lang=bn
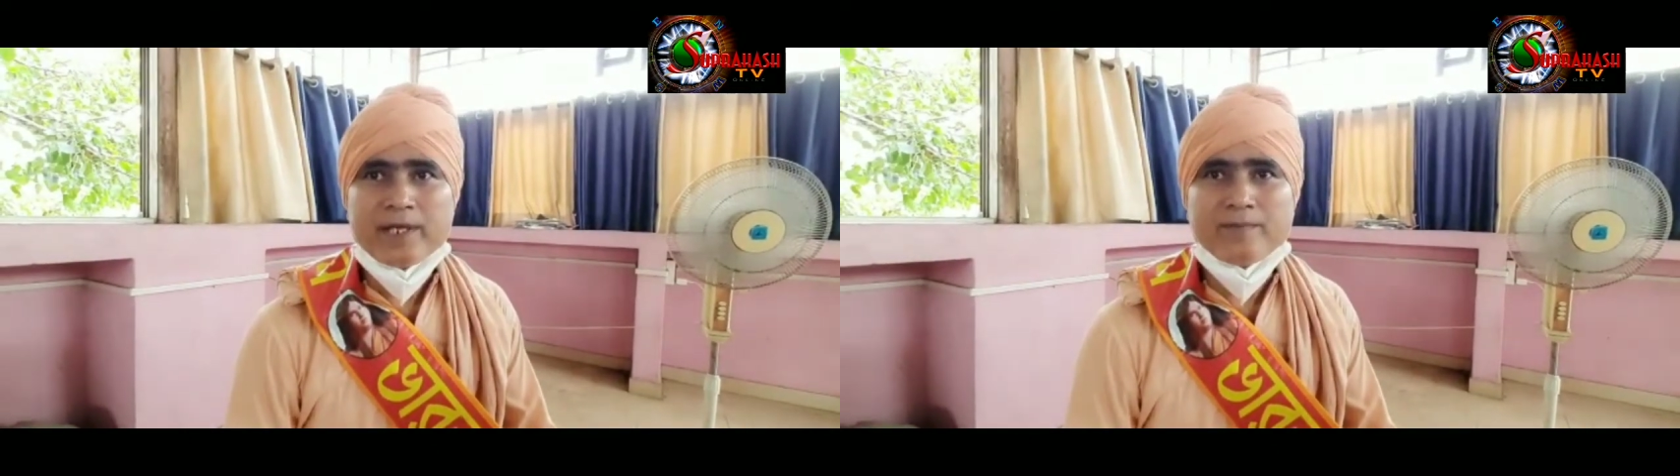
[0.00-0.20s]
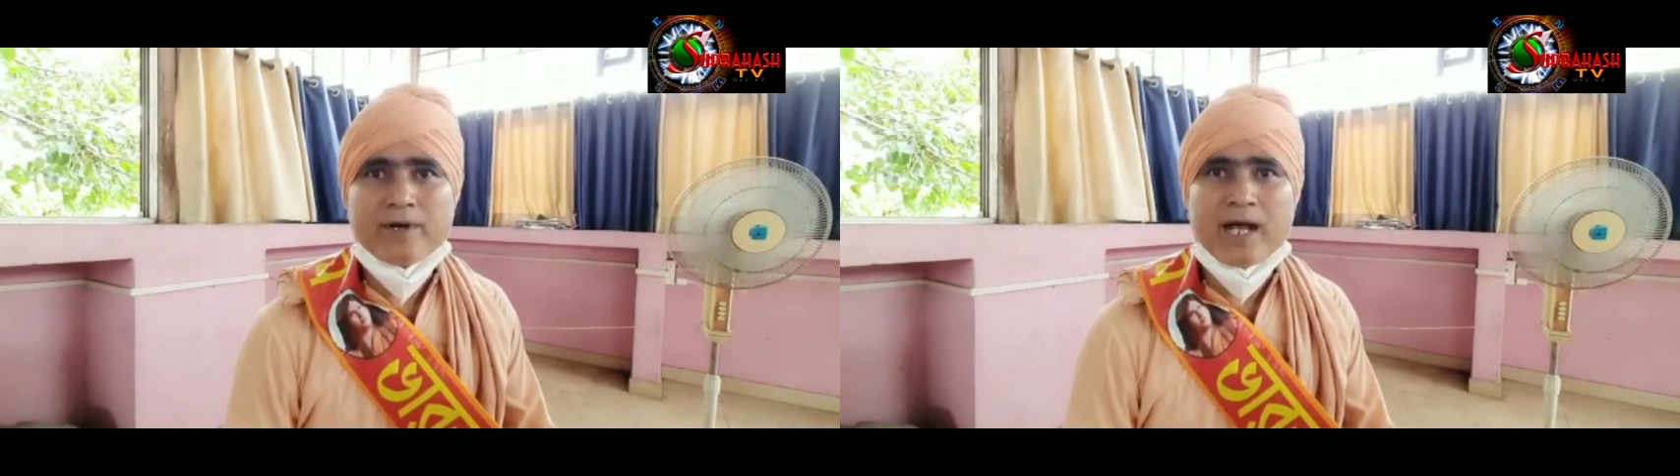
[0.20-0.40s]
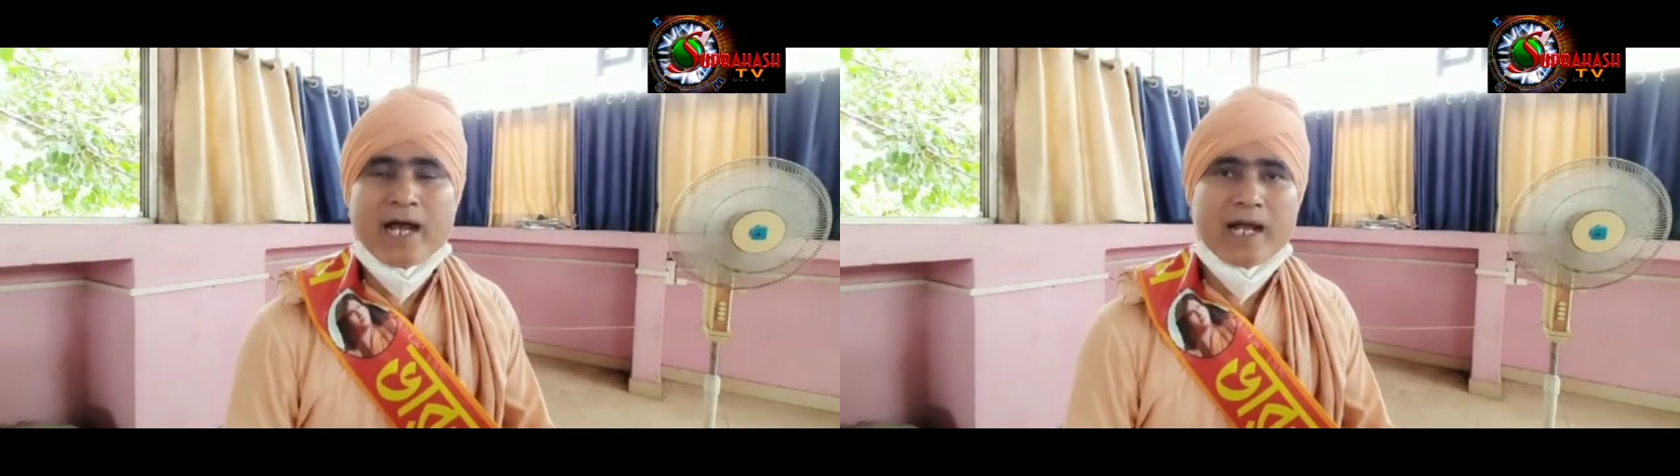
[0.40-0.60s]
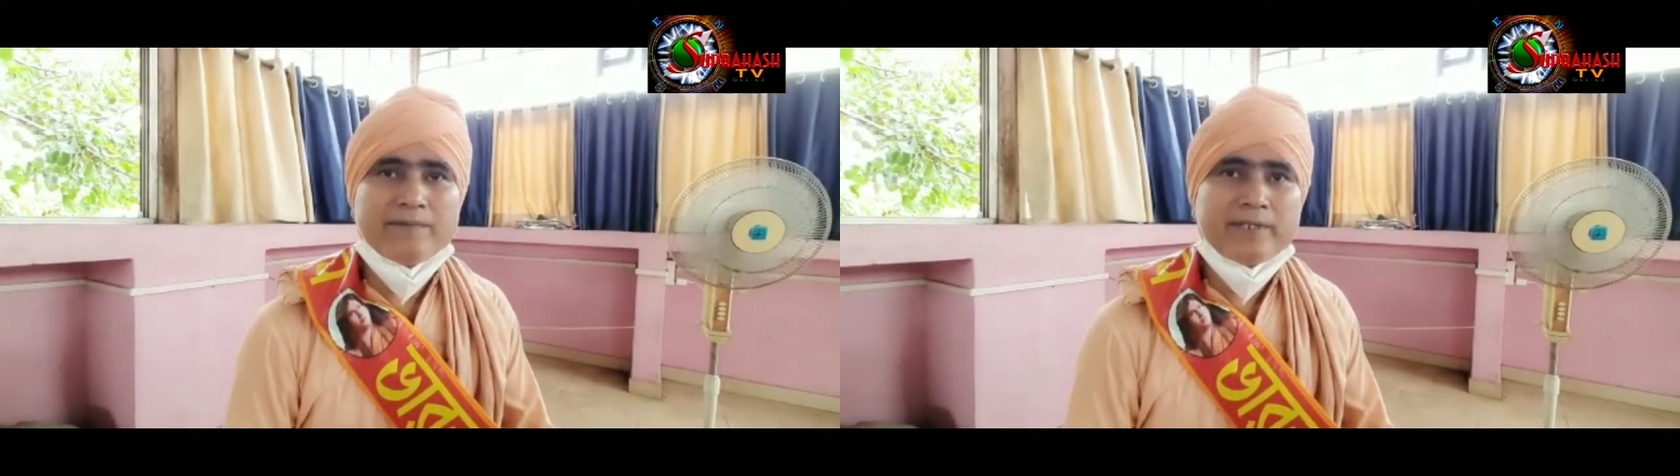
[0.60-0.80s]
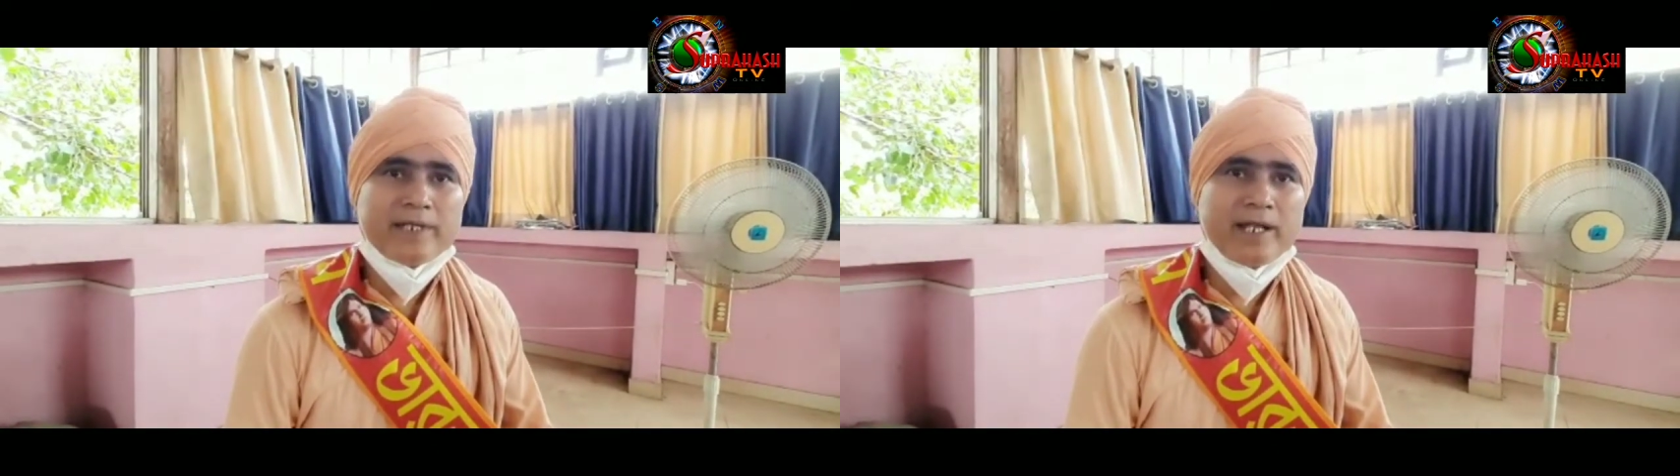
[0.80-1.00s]
এবং
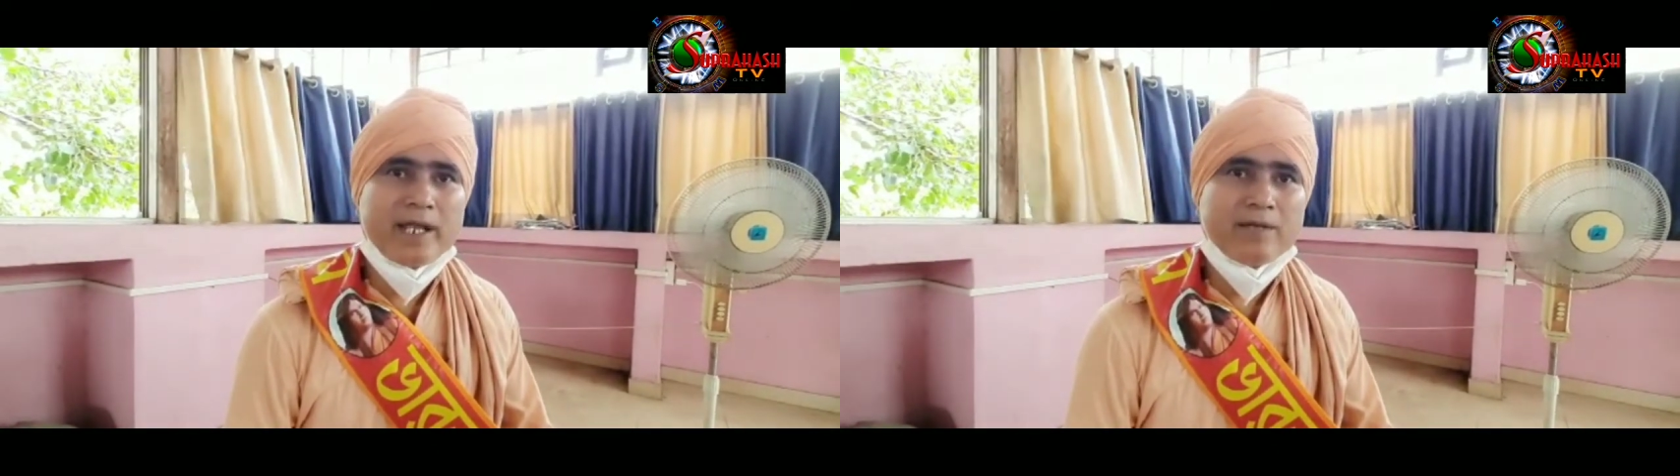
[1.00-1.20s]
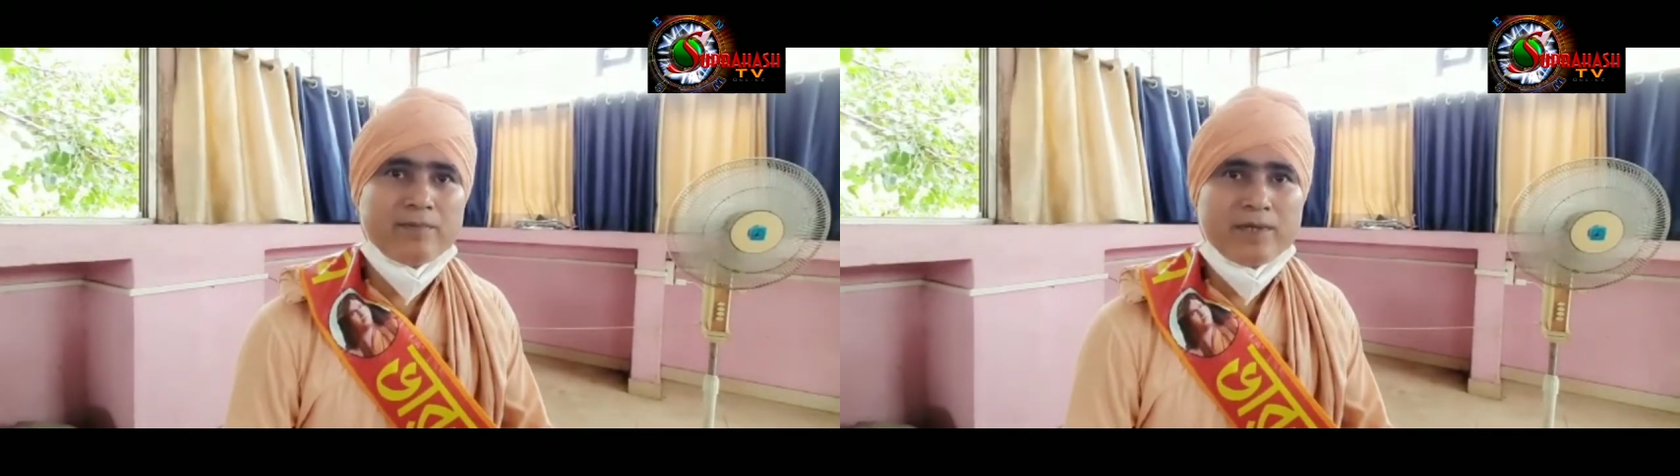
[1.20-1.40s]
আগামী দিনে এই